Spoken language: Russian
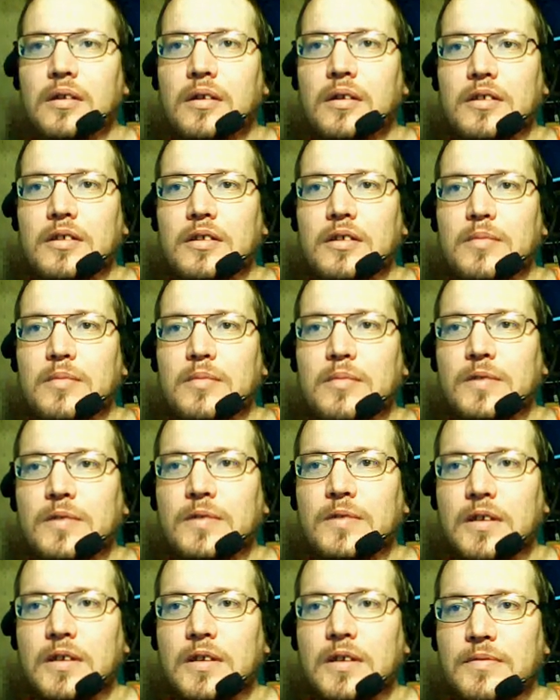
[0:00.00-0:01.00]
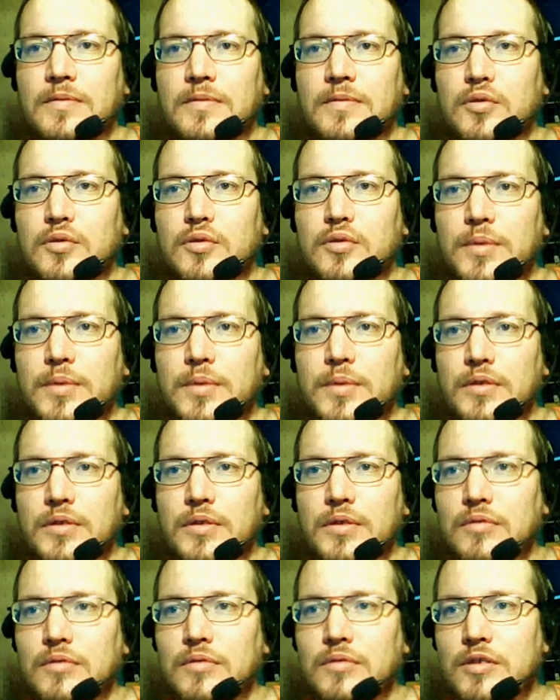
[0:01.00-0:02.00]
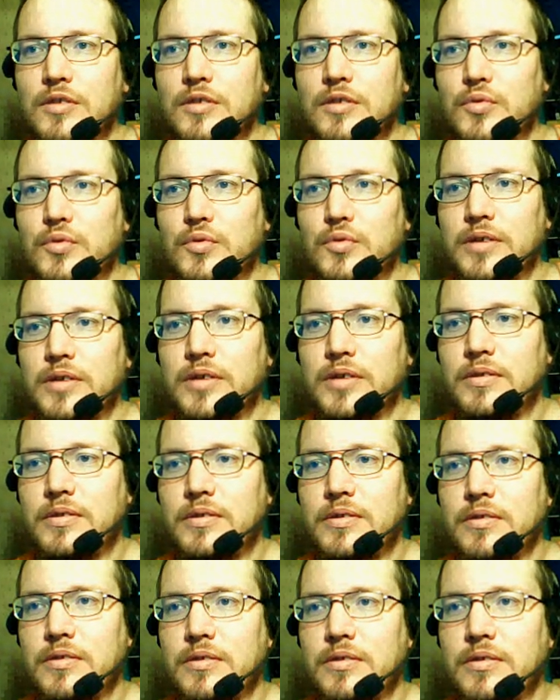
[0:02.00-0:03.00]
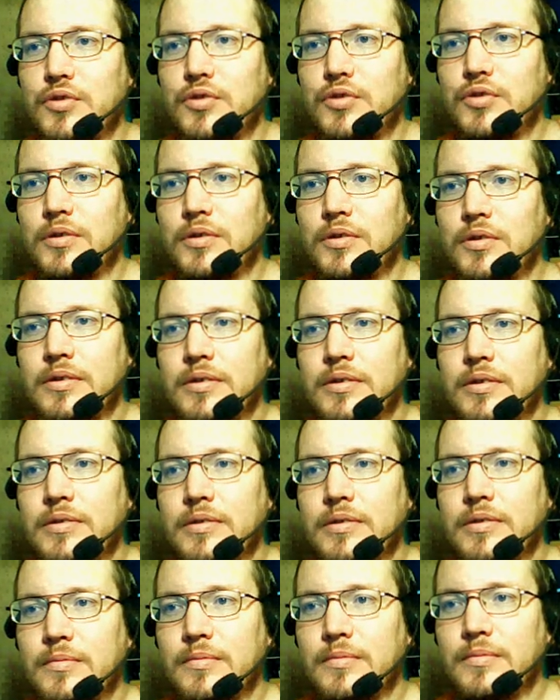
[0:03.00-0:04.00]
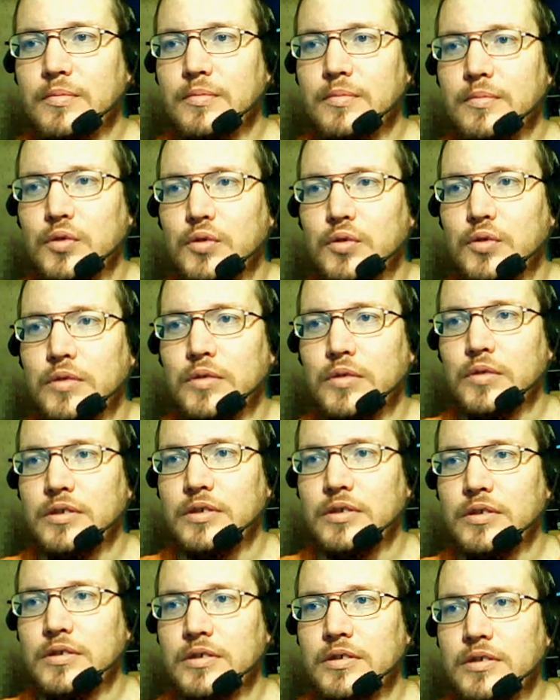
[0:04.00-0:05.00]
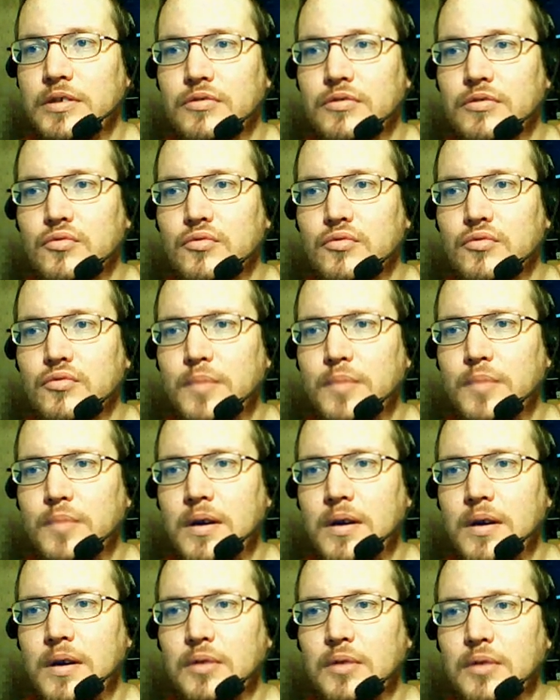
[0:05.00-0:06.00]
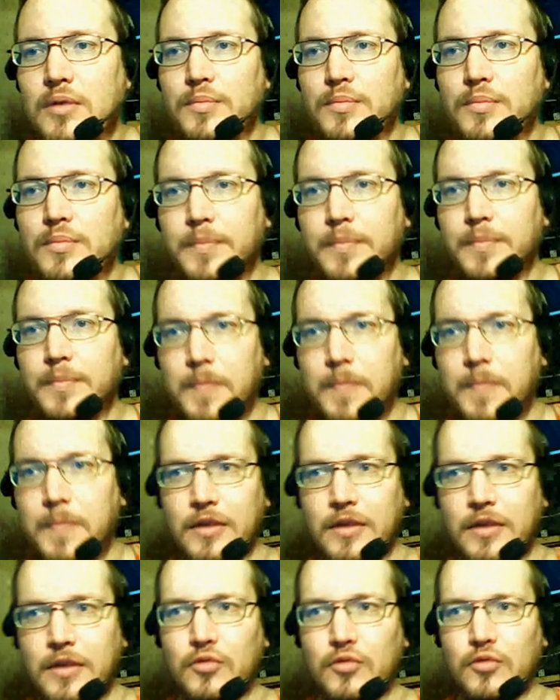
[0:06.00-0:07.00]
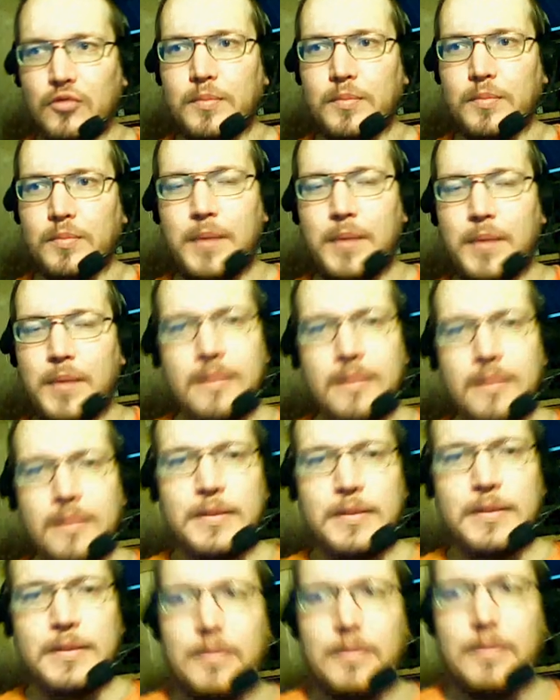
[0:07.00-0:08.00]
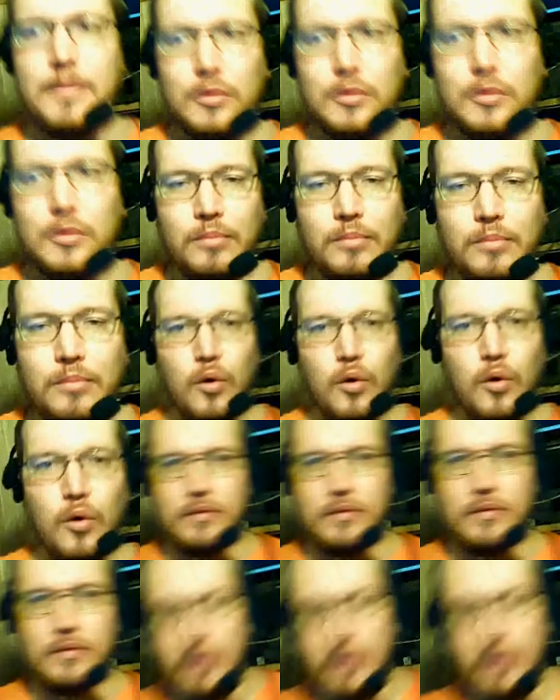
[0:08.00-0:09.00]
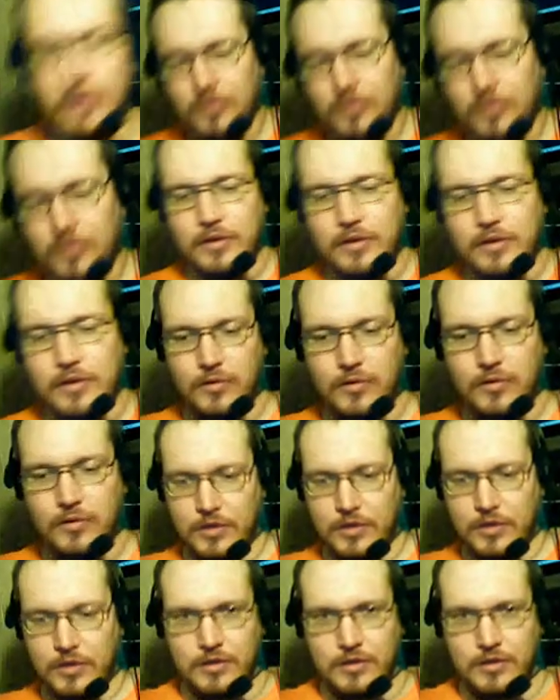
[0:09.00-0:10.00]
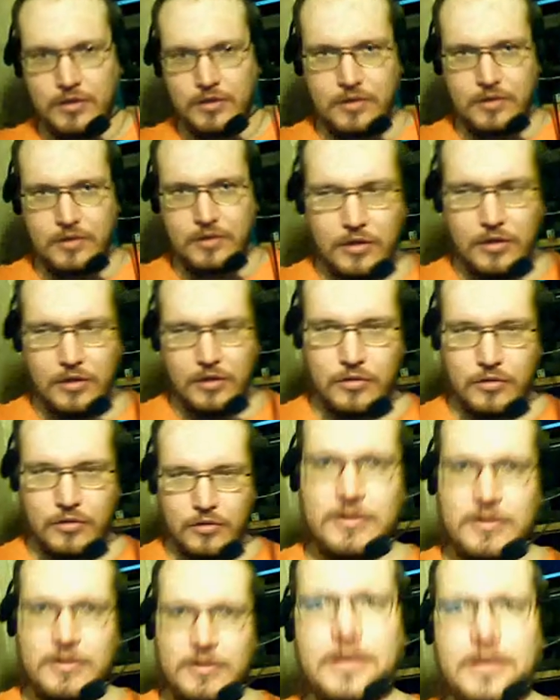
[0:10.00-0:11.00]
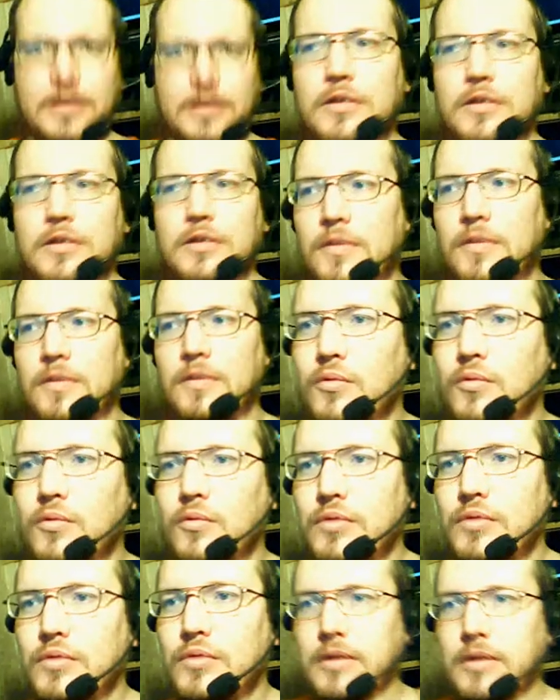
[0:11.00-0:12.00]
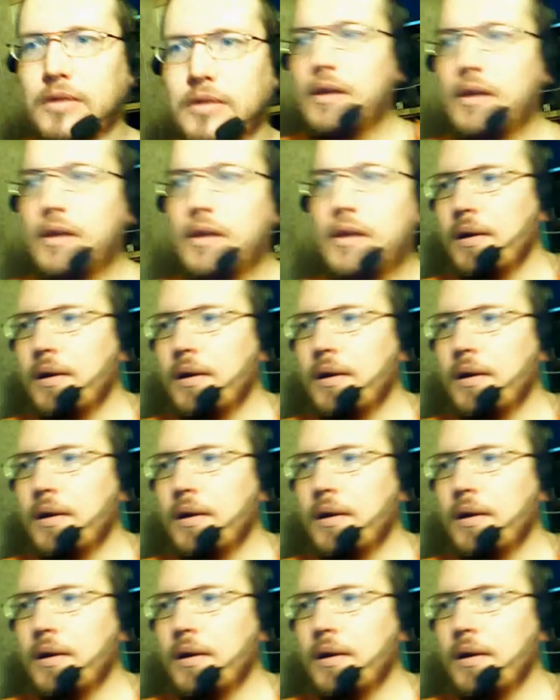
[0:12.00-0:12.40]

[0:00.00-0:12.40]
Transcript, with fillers: Когда мы вкладываем скобки, то у нас получается следующая картина. Вот у нас есть сумма, а потом идут параметры, а потом блок, который, из которого состоит эта функция.